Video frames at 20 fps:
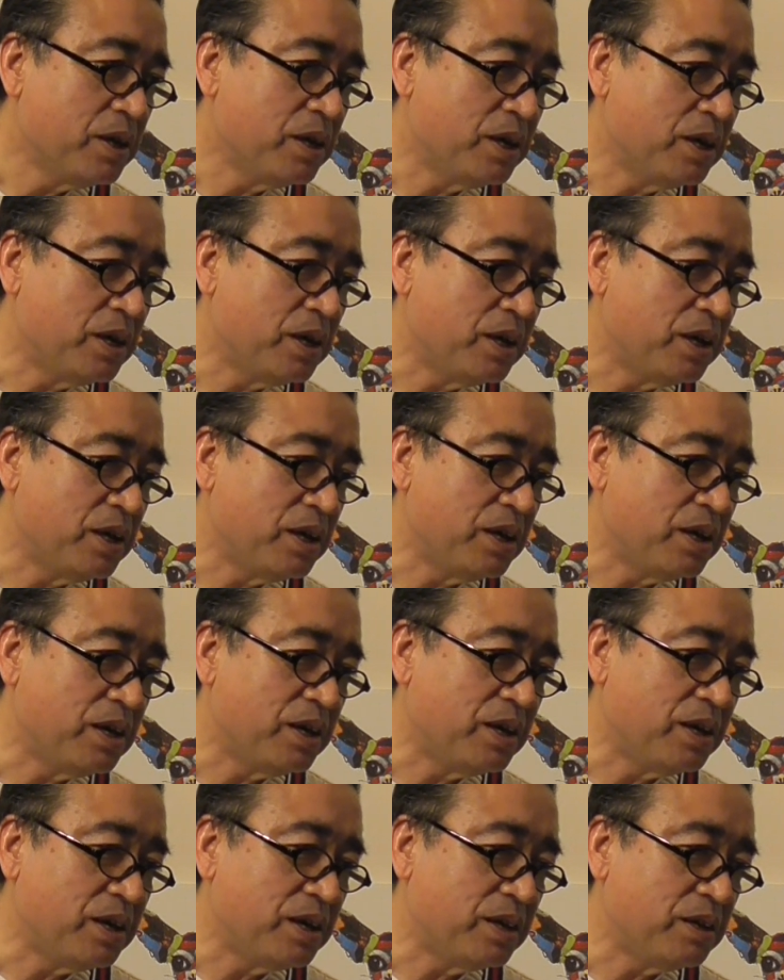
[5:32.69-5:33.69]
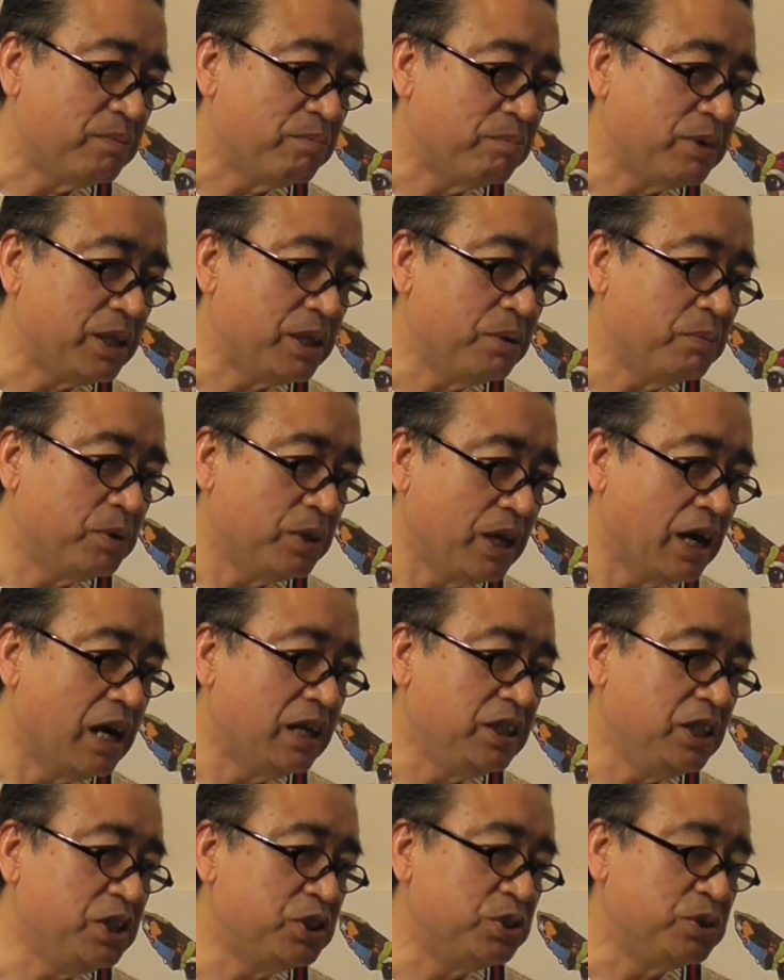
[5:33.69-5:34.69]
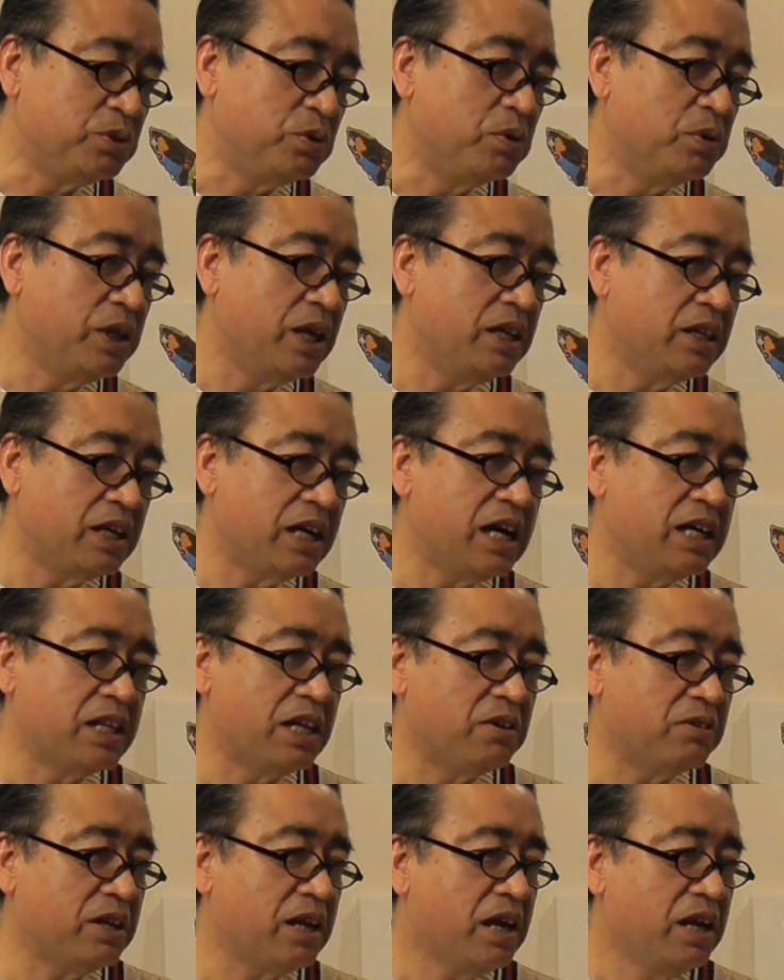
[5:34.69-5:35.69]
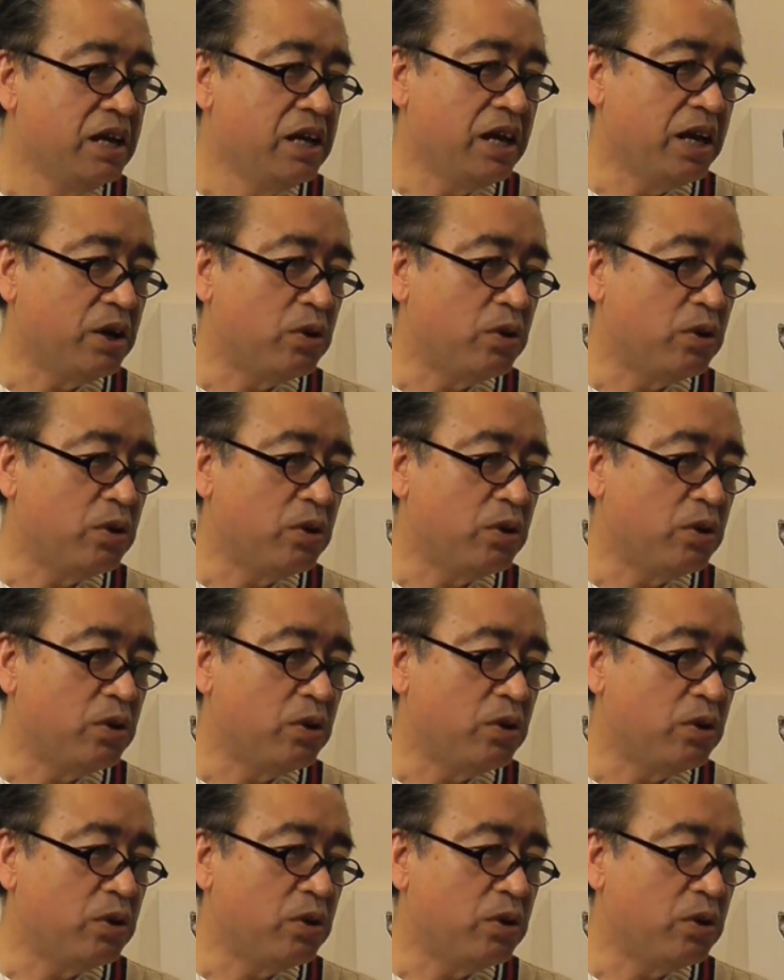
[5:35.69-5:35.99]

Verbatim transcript: えまあ、でもねあ25年って書いてあるね